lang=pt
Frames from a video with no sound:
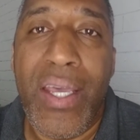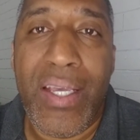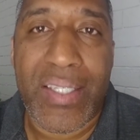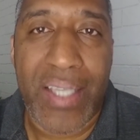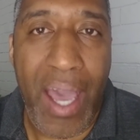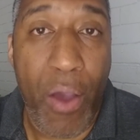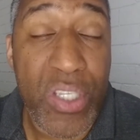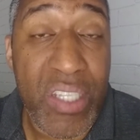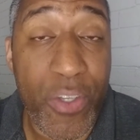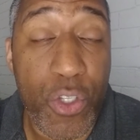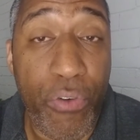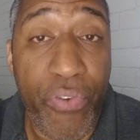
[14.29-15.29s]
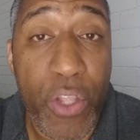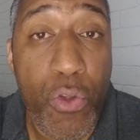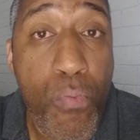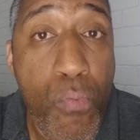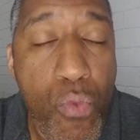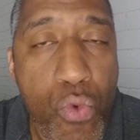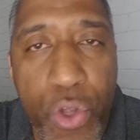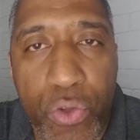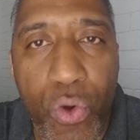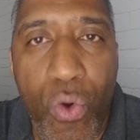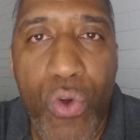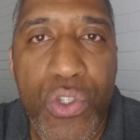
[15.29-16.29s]
Israel estava sofrendo
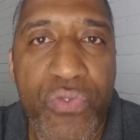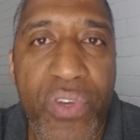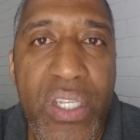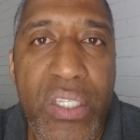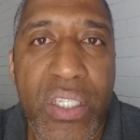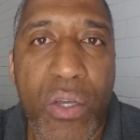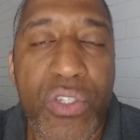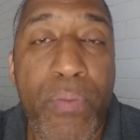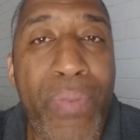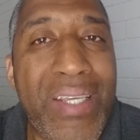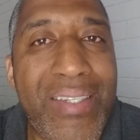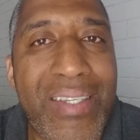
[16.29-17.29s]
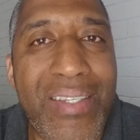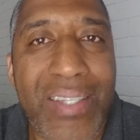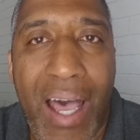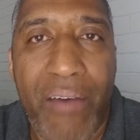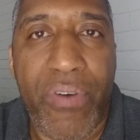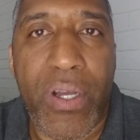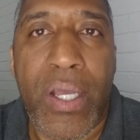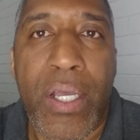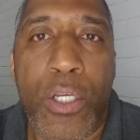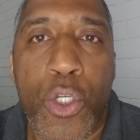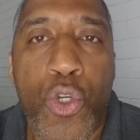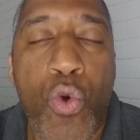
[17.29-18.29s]
muito com os filisteus e precisava
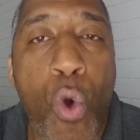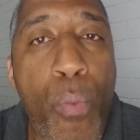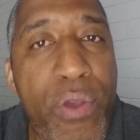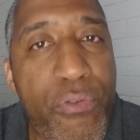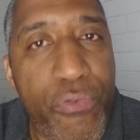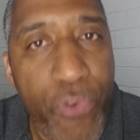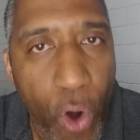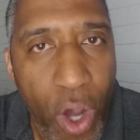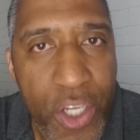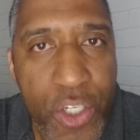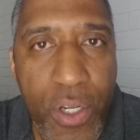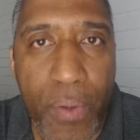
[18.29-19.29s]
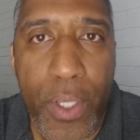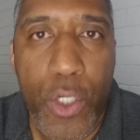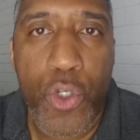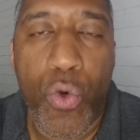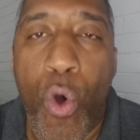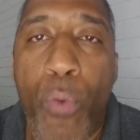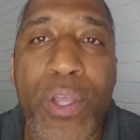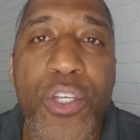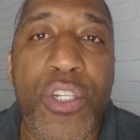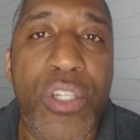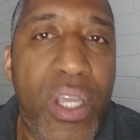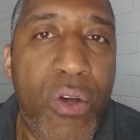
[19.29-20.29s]
de um homem forte, de um homem
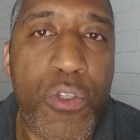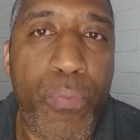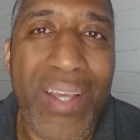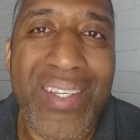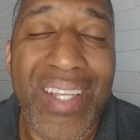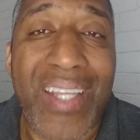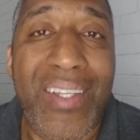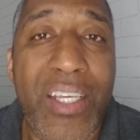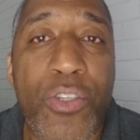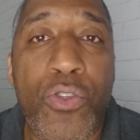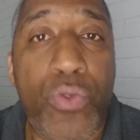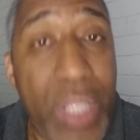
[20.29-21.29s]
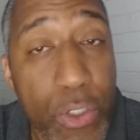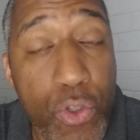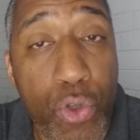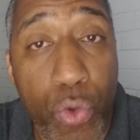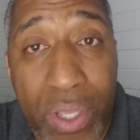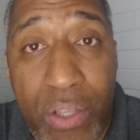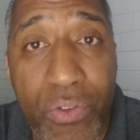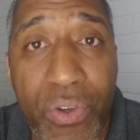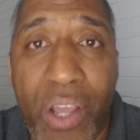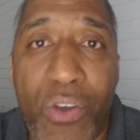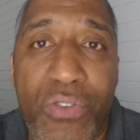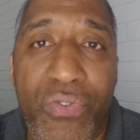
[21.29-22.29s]
de Deus para estar destruindo
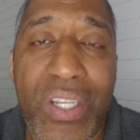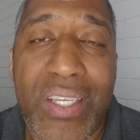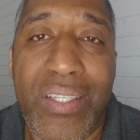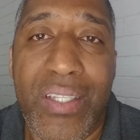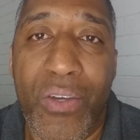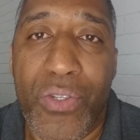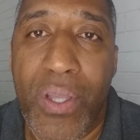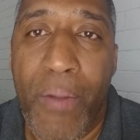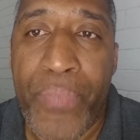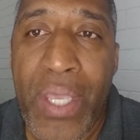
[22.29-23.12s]
né, os filisteus.